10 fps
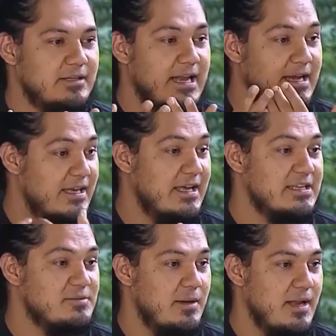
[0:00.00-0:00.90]
el aire
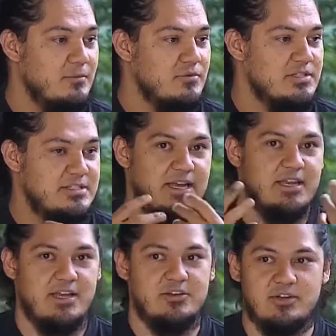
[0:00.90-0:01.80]
que respiramos, ese
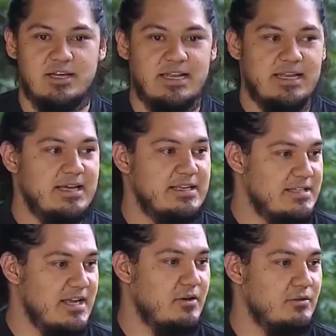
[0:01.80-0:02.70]
aire que nos regala
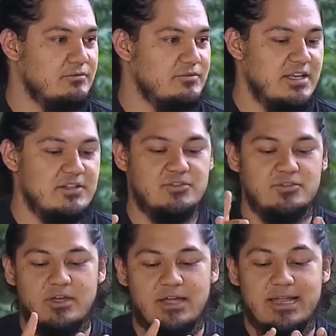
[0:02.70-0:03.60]
el cielo, ¿cierto?
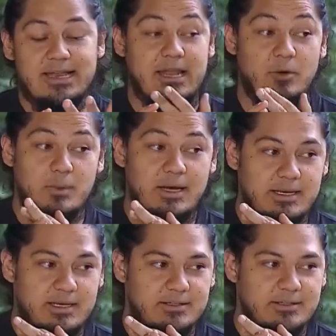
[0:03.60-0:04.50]
La
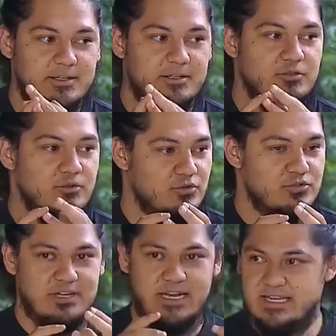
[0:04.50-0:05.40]
humana
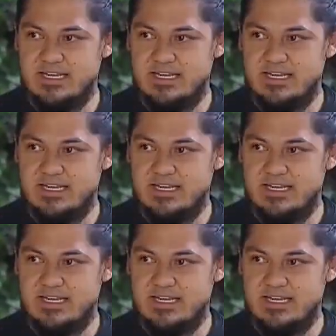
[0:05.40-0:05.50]
nos